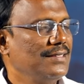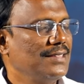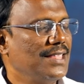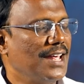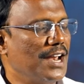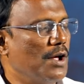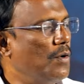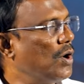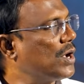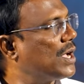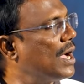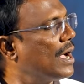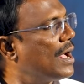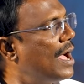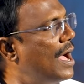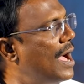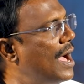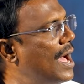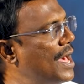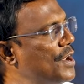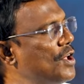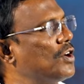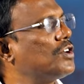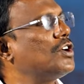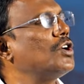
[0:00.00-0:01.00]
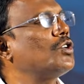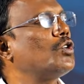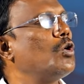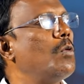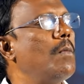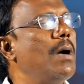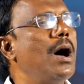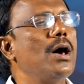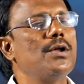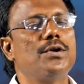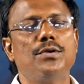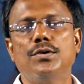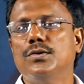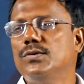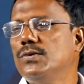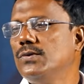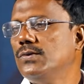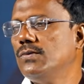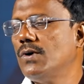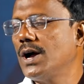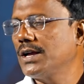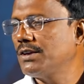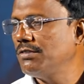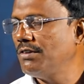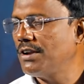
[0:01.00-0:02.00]
తన ఒక్కగానొక్క కుమారుడు
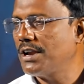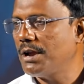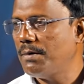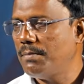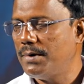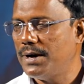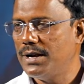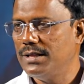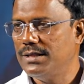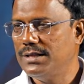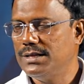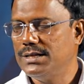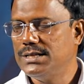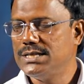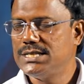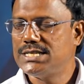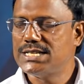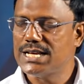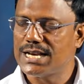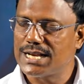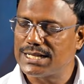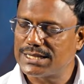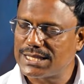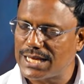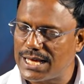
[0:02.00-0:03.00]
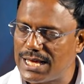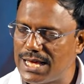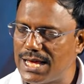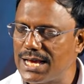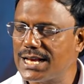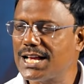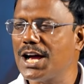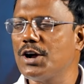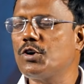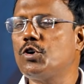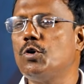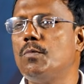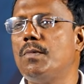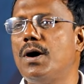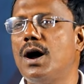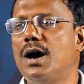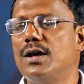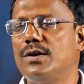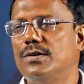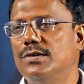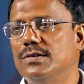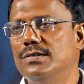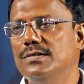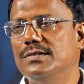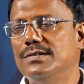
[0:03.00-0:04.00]
వాటిలో రాయబడింది జనతైక
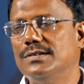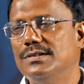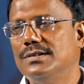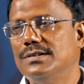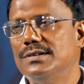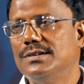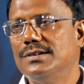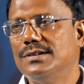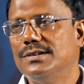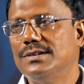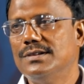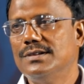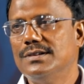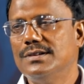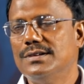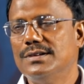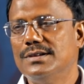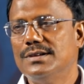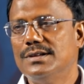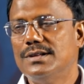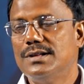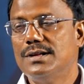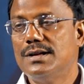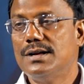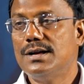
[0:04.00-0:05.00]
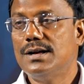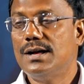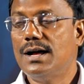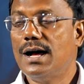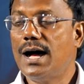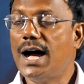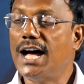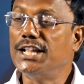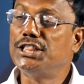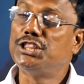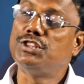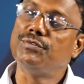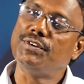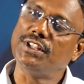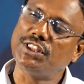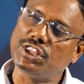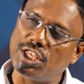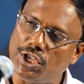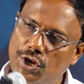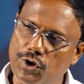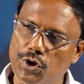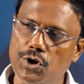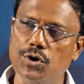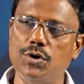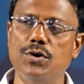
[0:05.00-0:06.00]
కుమారుడు
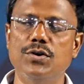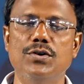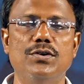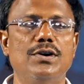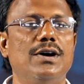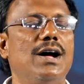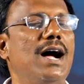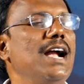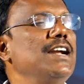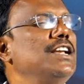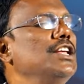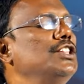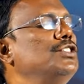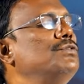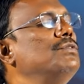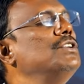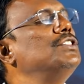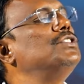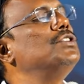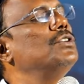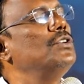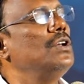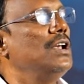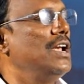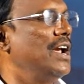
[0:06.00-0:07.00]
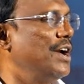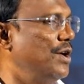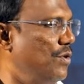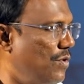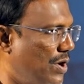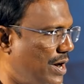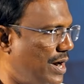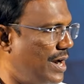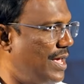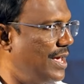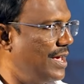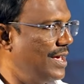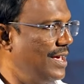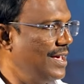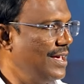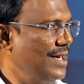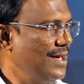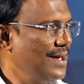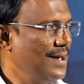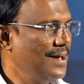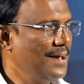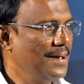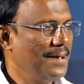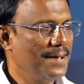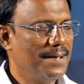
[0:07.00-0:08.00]
అద్వితీయుడు అంటే ద్వితీయుడు లేడు ఒకడే
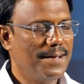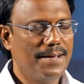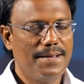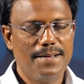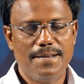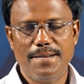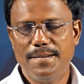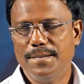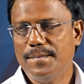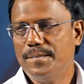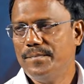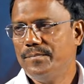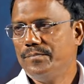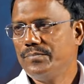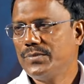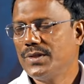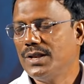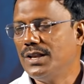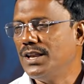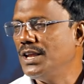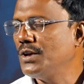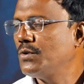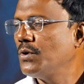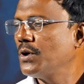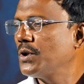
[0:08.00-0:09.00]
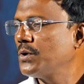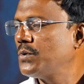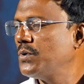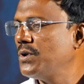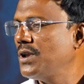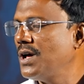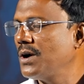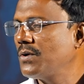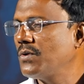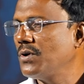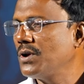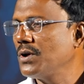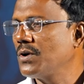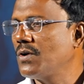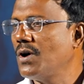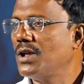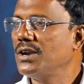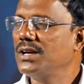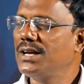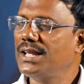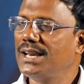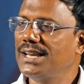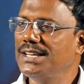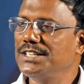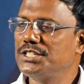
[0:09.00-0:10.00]
నీ కొరకు నా కొరకు
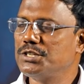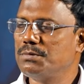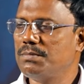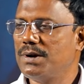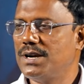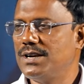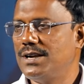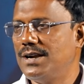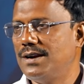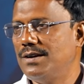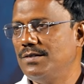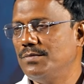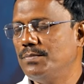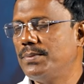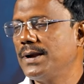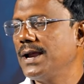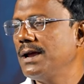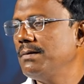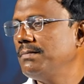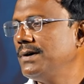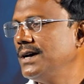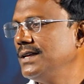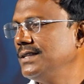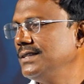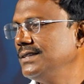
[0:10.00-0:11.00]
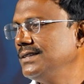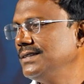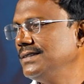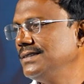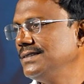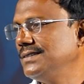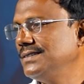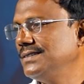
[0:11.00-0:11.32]
అనుగ్రహించబడ్డాడు ప్రేమ అది